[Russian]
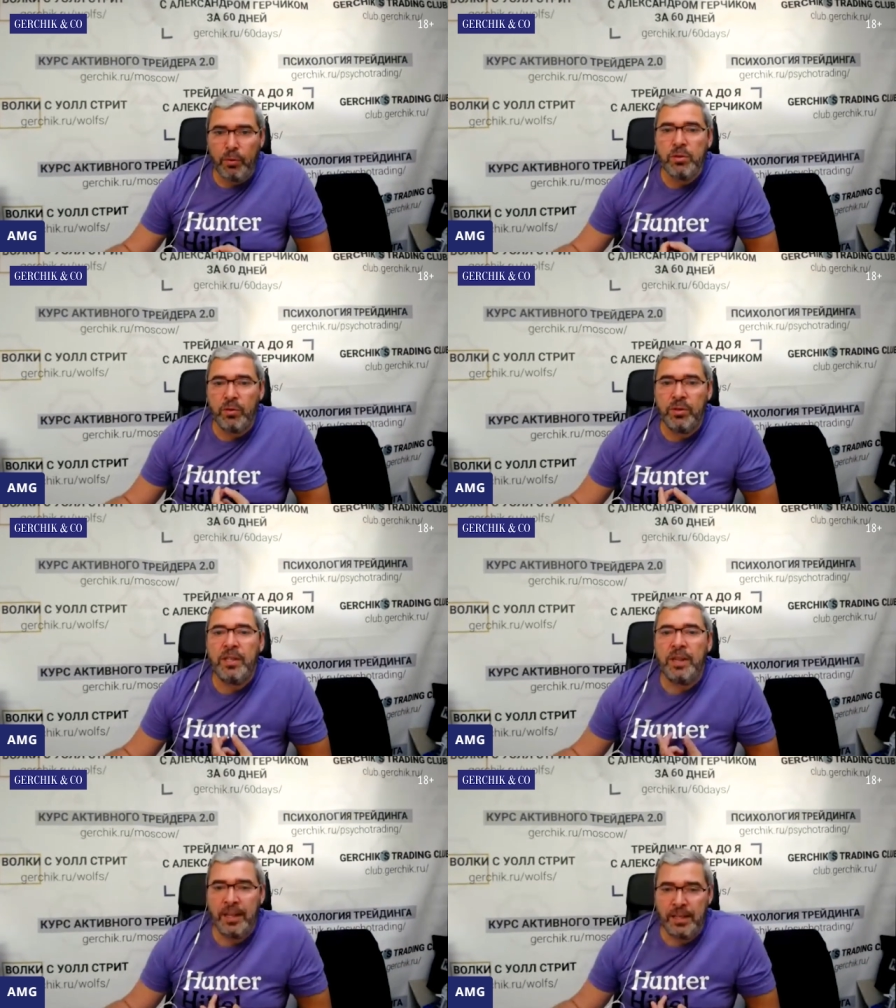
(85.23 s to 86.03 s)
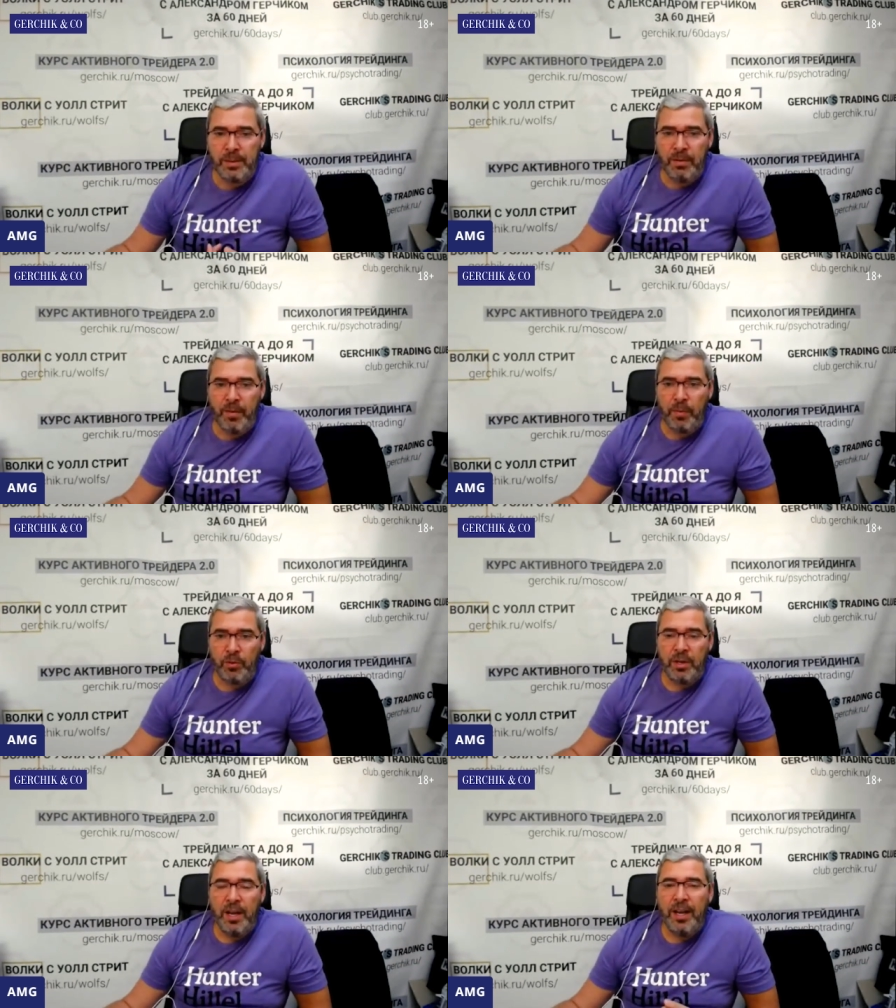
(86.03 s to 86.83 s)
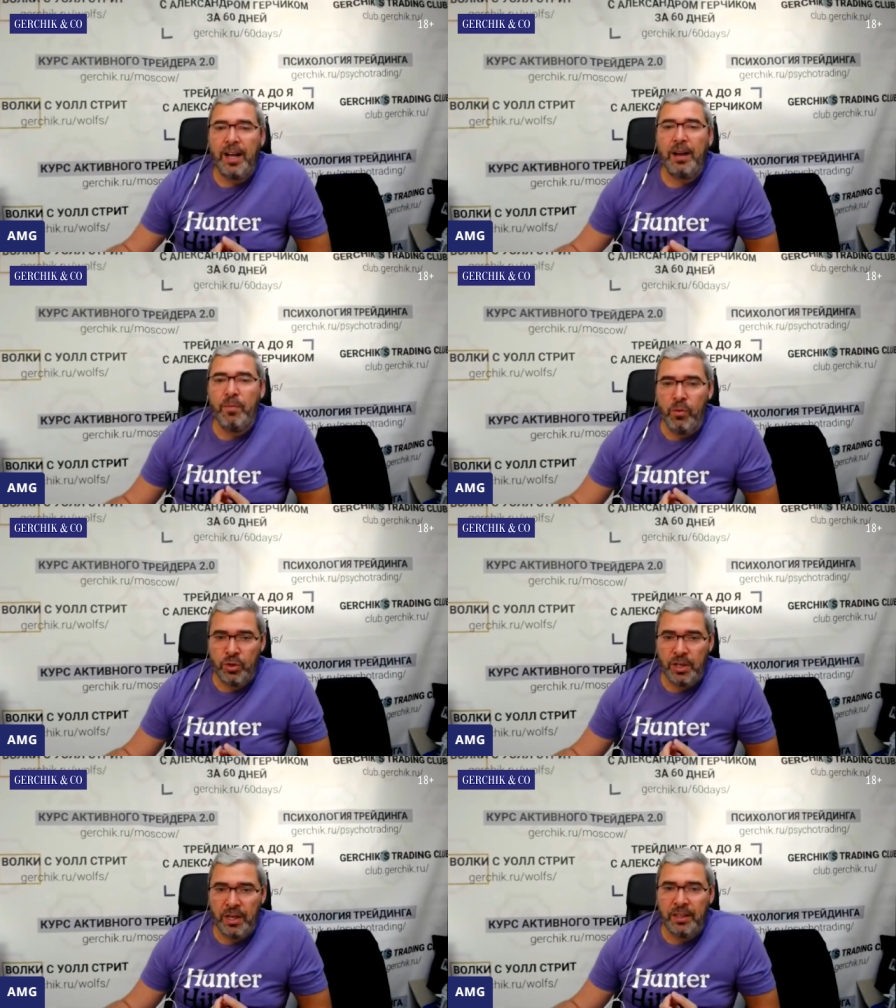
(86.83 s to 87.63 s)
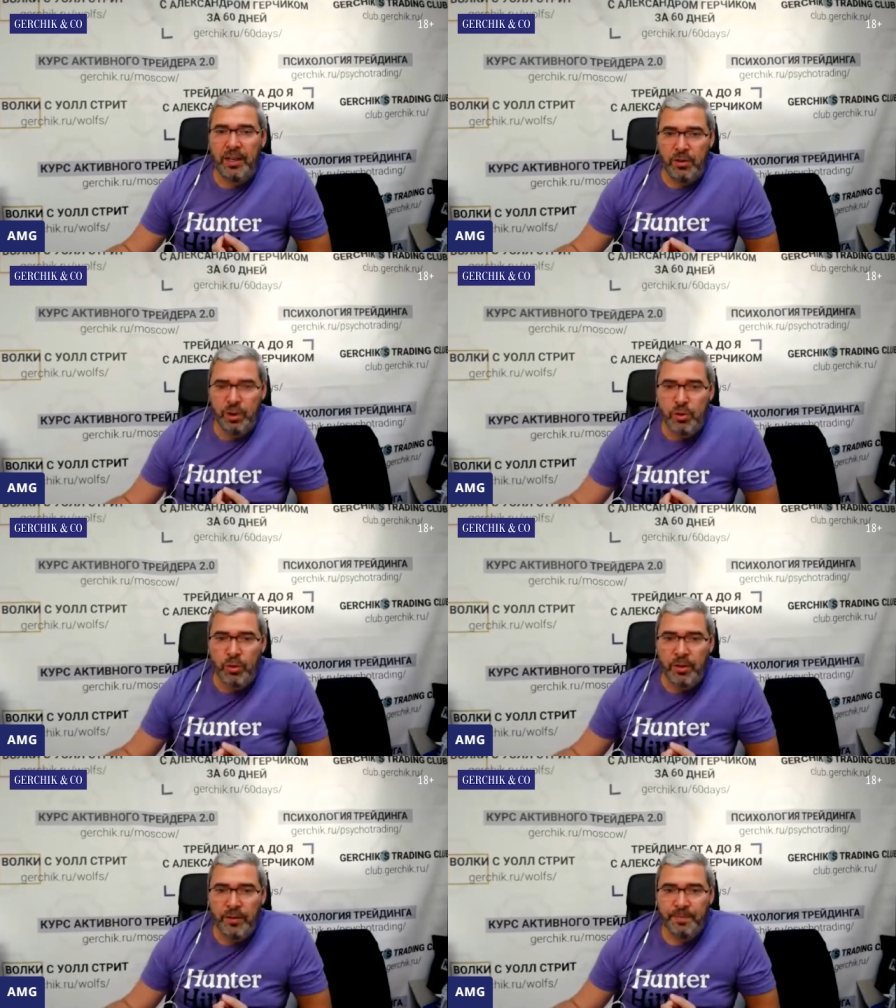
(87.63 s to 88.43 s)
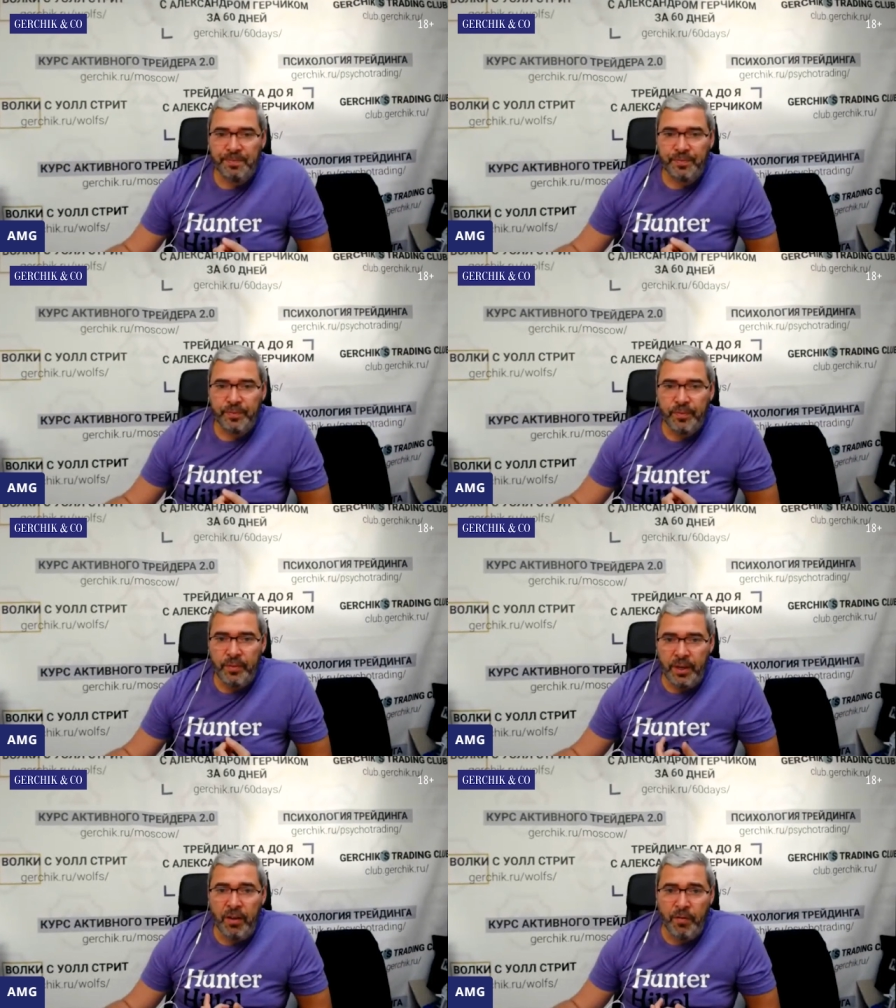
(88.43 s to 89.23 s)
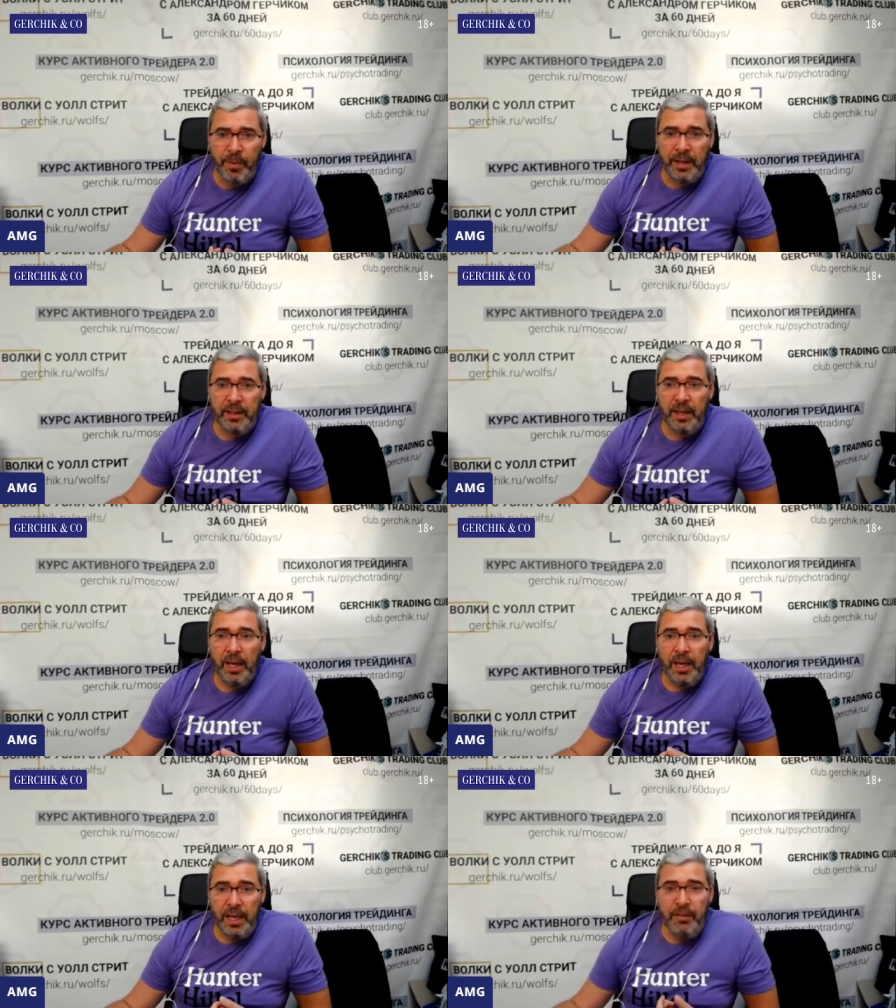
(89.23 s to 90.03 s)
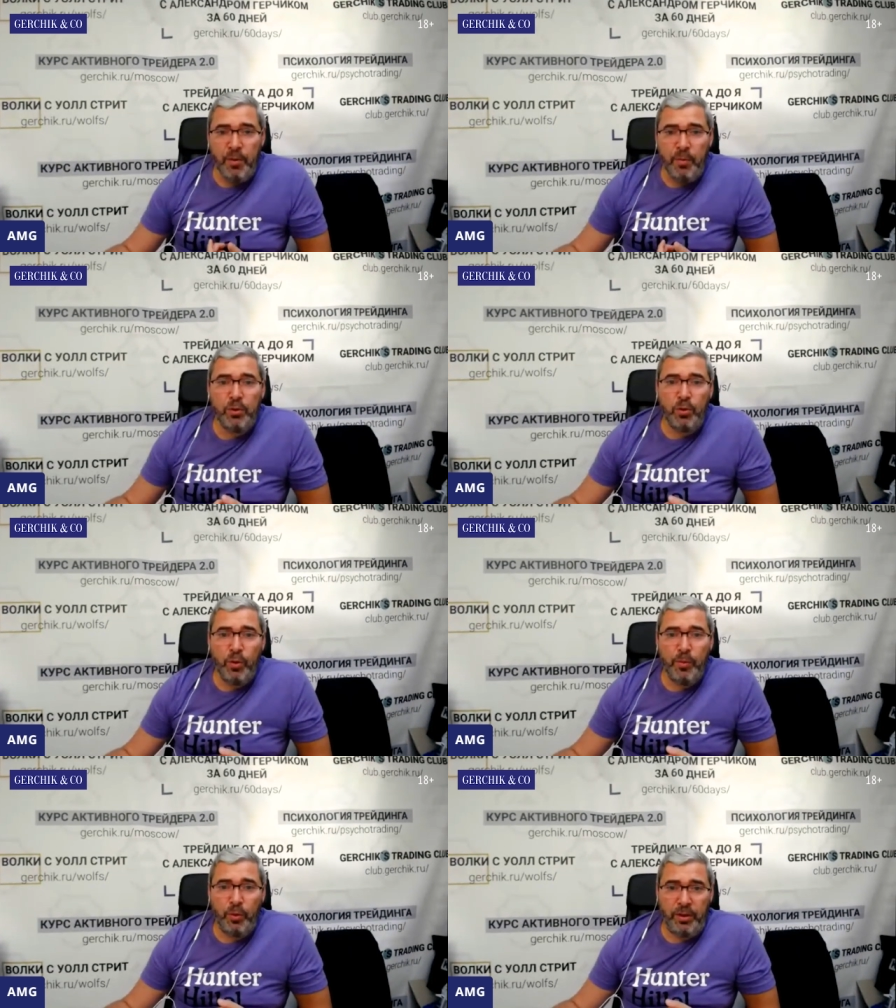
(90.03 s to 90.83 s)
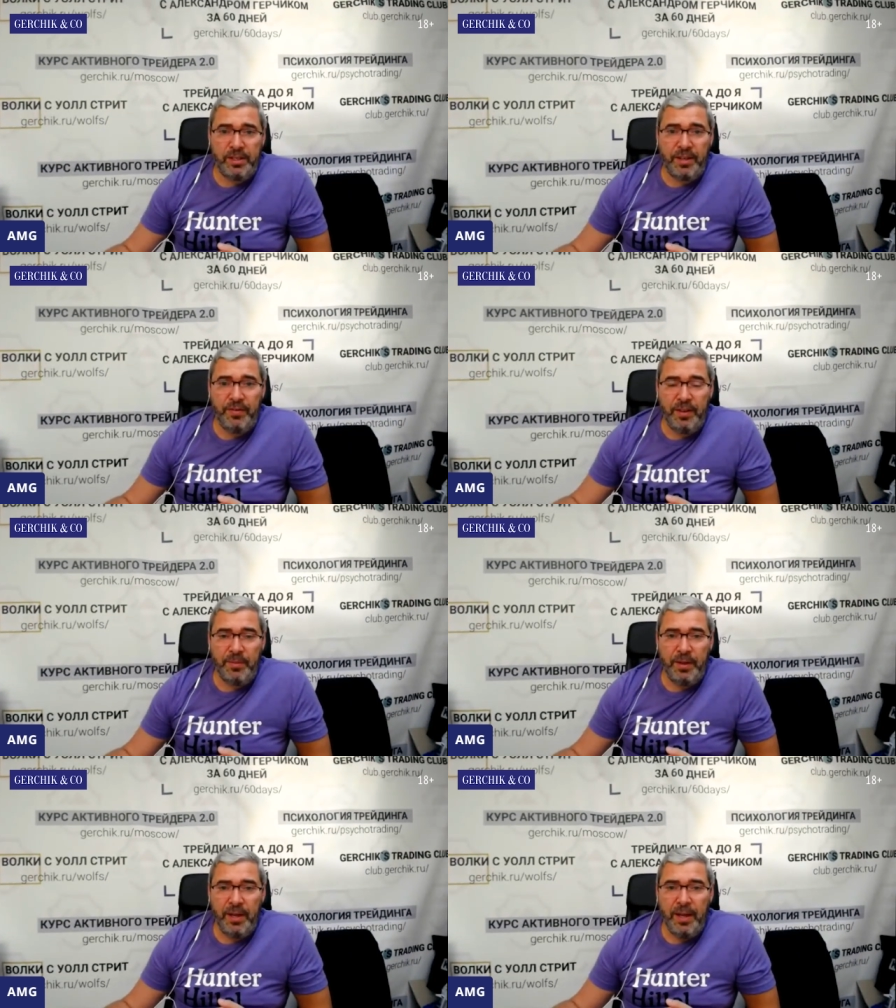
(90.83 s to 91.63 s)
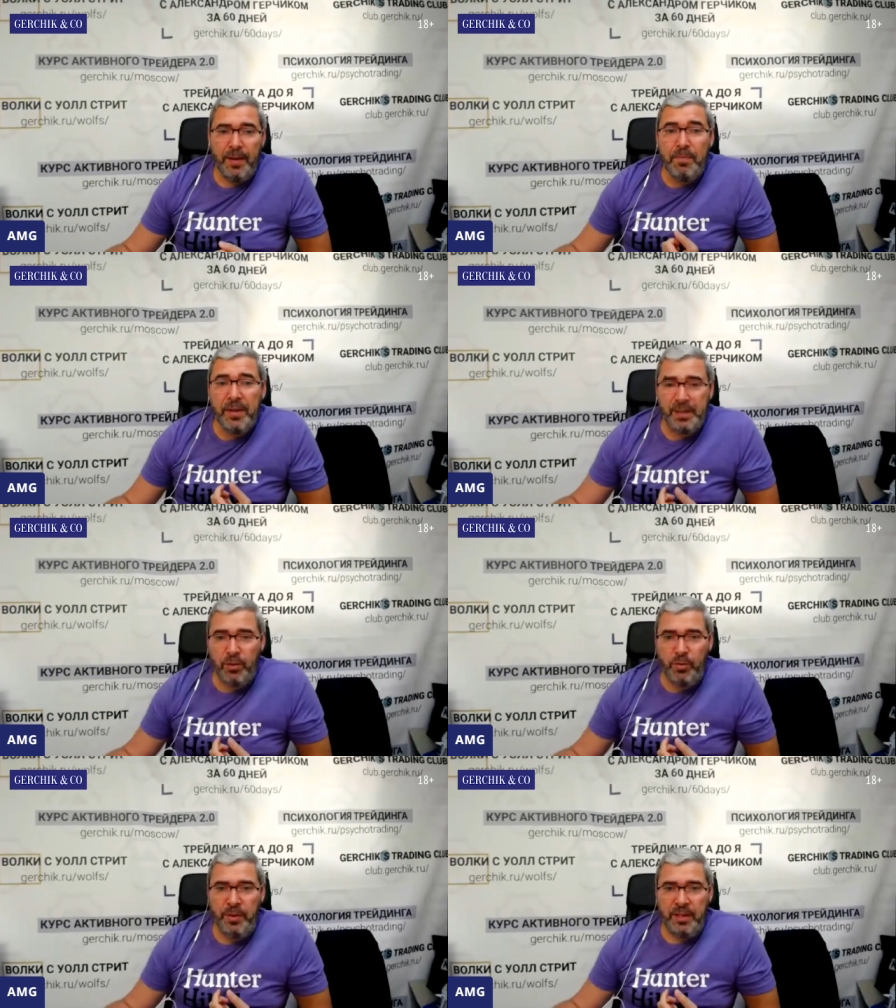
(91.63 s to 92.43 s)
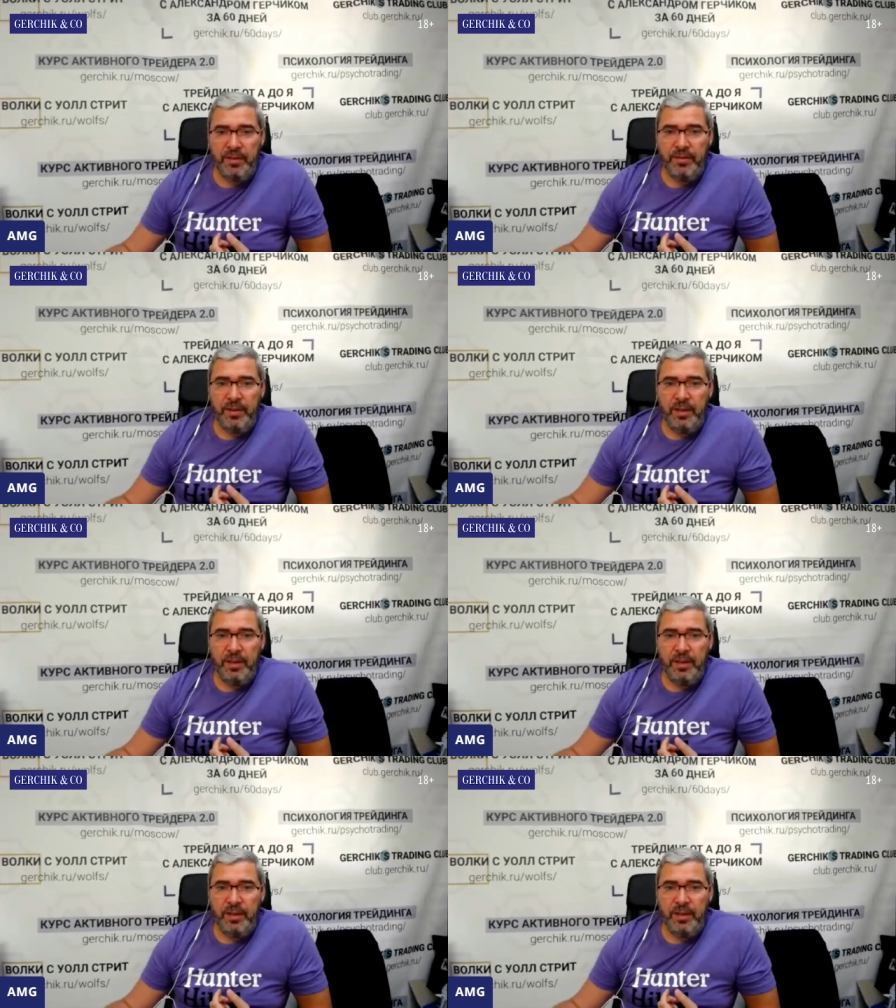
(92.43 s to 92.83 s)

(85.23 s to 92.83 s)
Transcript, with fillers: Просто вот задайте себе вопрос, как можно открыть счет в банке или в любой другой брокерской фирме без документов?